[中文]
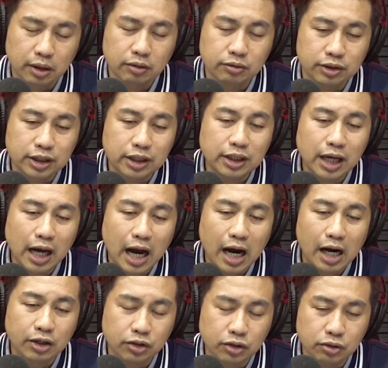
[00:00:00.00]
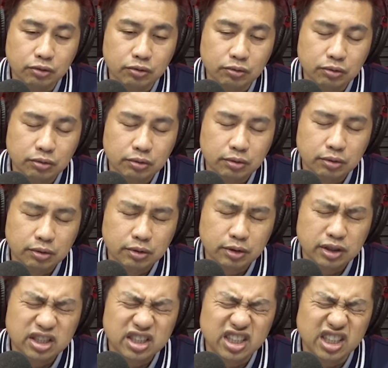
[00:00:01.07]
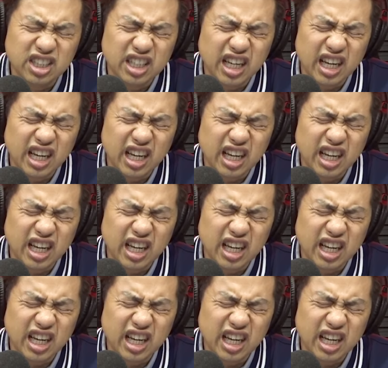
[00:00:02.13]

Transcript: D R U C K